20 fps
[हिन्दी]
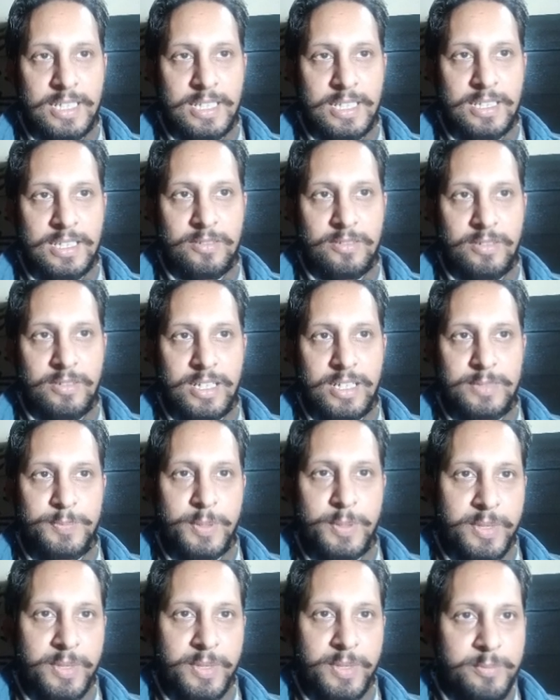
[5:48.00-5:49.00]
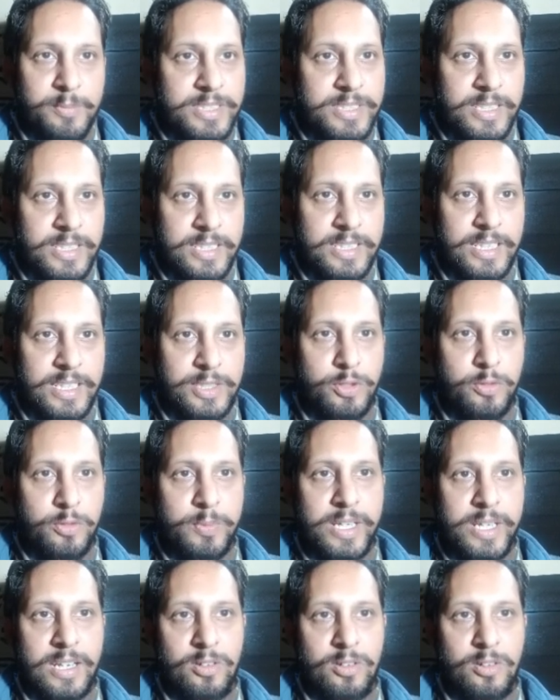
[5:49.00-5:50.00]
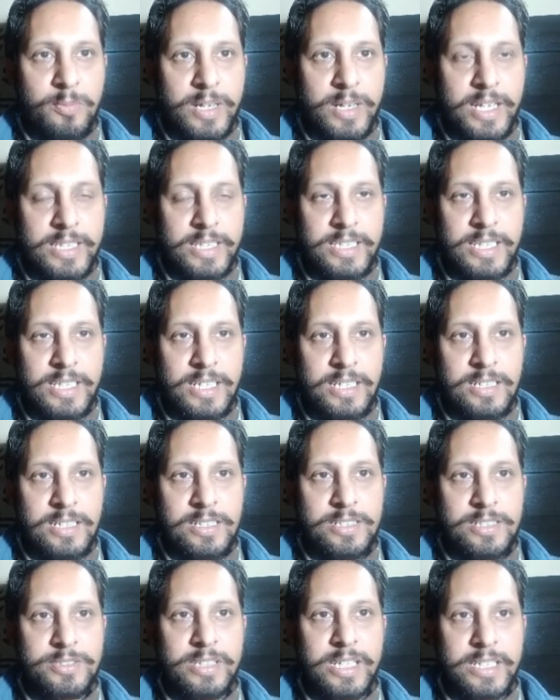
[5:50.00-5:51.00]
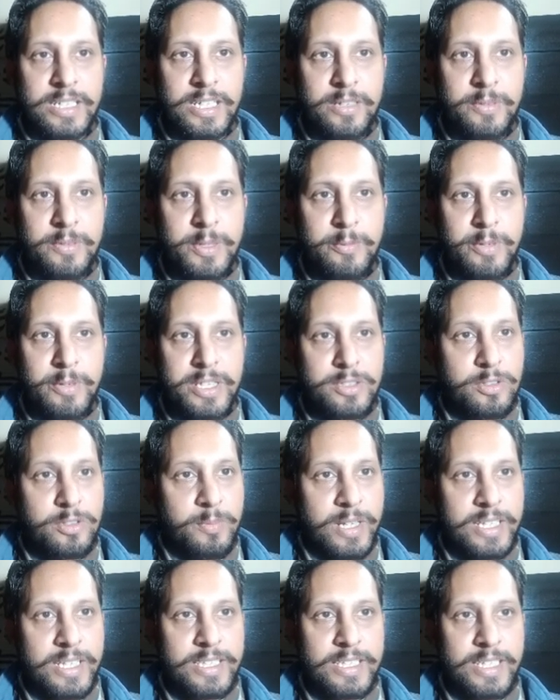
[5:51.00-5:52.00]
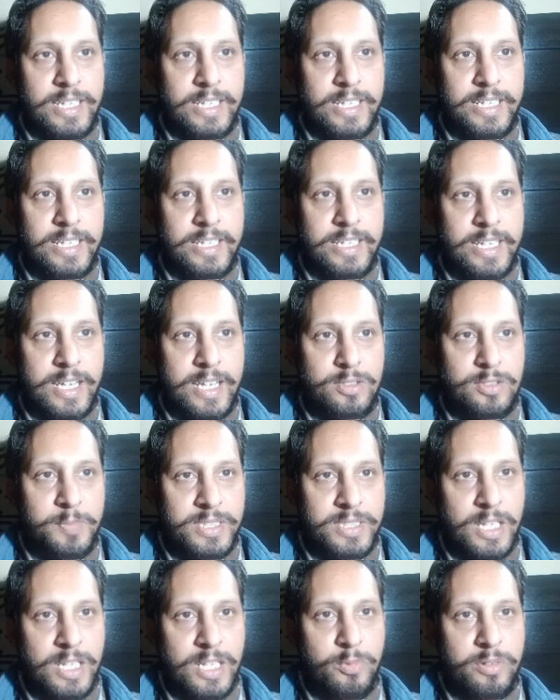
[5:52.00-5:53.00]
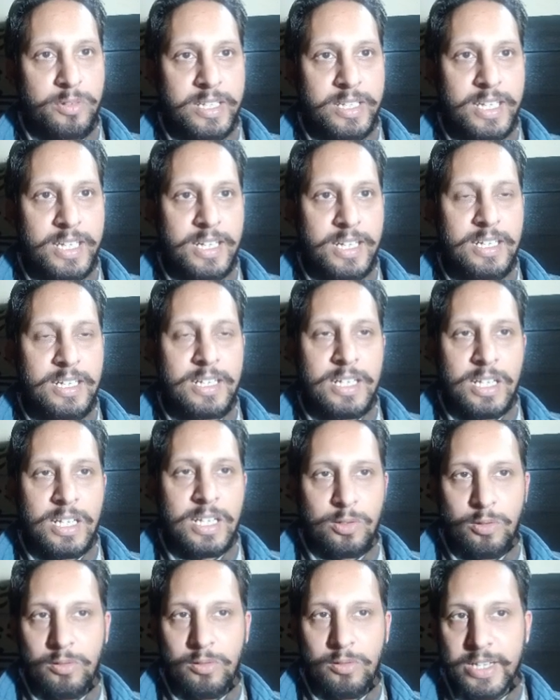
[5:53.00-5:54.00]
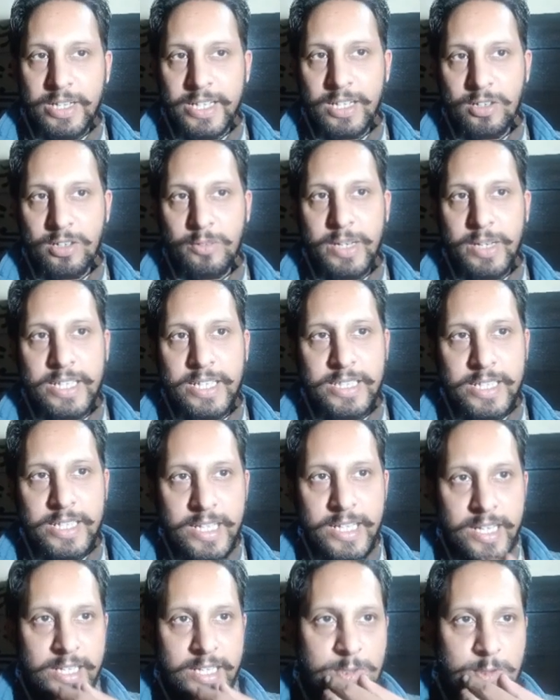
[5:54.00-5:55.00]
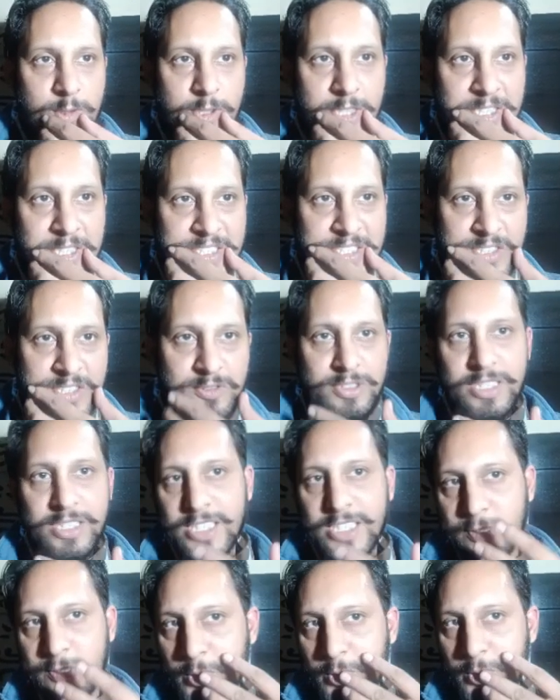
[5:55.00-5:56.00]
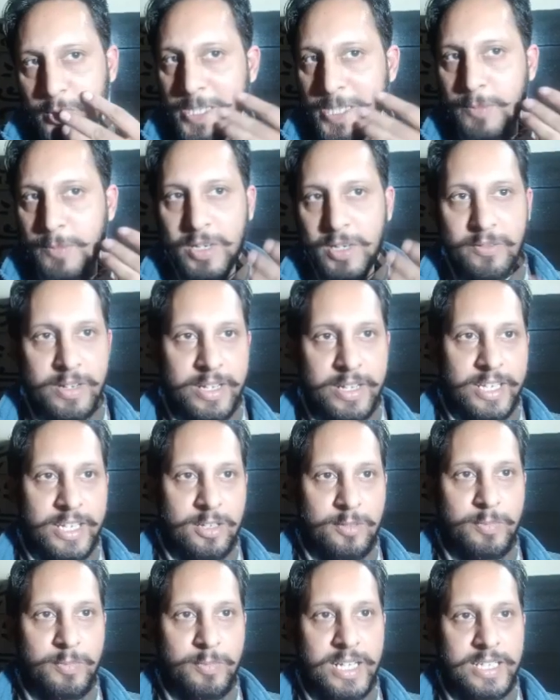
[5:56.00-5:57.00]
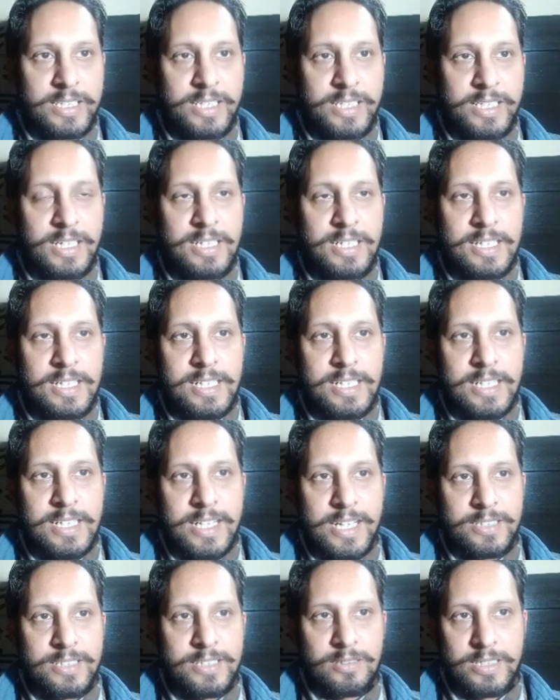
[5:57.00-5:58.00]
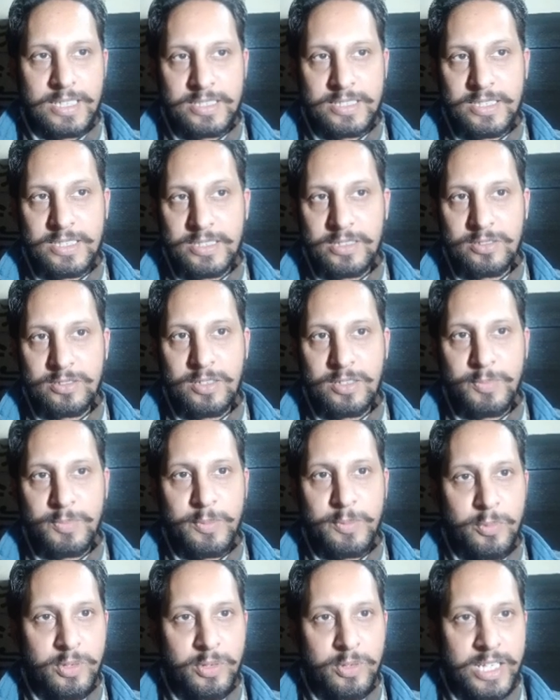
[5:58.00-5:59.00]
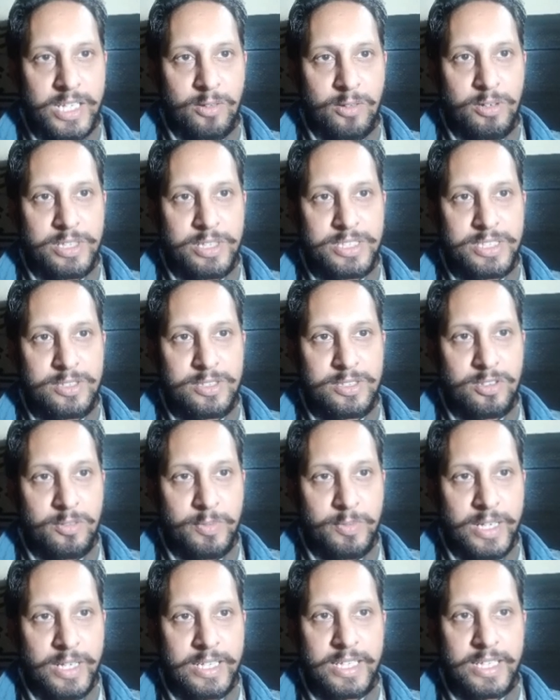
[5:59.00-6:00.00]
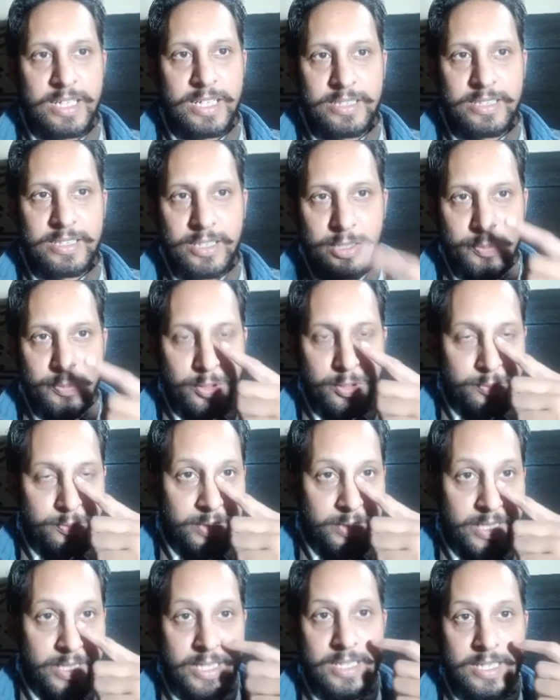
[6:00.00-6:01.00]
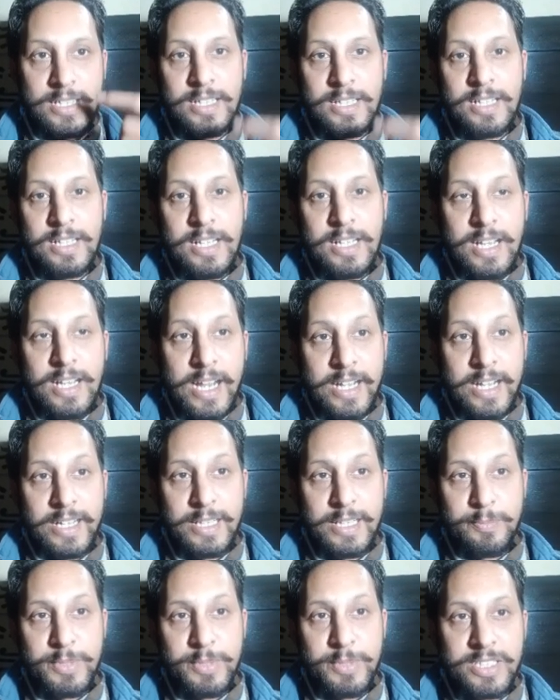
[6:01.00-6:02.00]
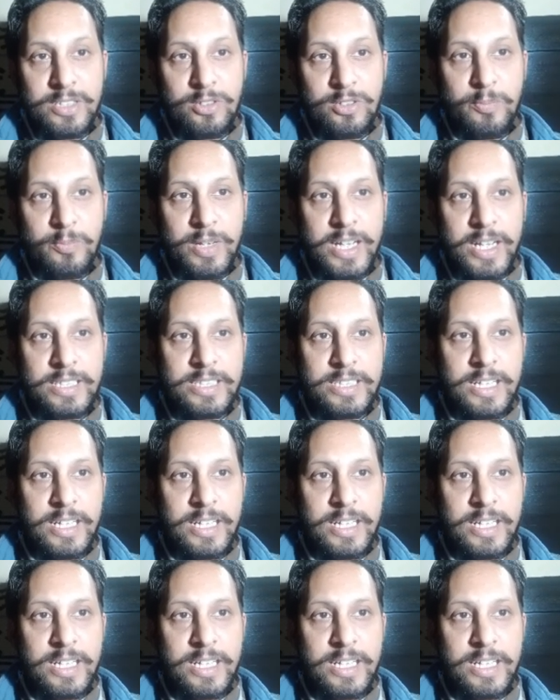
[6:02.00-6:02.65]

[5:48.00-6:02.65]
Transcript: वहाँ पे मैंने मिस कर दिया यूबीएल को बाय दिया यूनाइटेड वीबरेज को बाय दिया ग्यारह सौ पंद्रह बुक किया कोल इंडिया को बाय दिया एक सौ तैतीस एक सौ छत्तीस बुक किया पावर इंडिया को बाय दिया एक सौ अठासी एक सौ नब्बे बुक किया वन जी को बाय किया तीन रुपये उसमें आए एन टी पी सी को बाय दिया